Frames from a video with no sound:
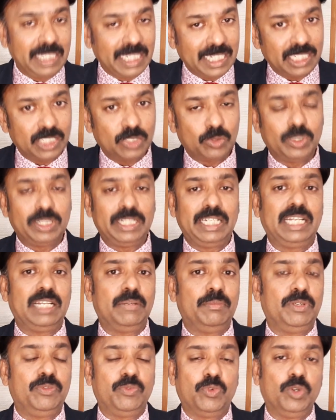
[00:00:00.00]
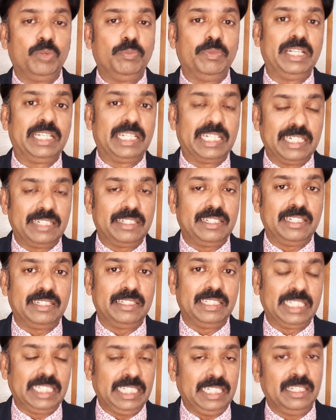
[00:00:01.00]
என்கிட்ட கூட நிறைய பேர் ஃபோன் பண்ணி கேட்டுகிட்டே
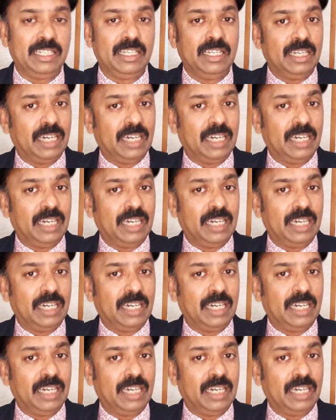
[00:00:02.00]
இருந்தீங்க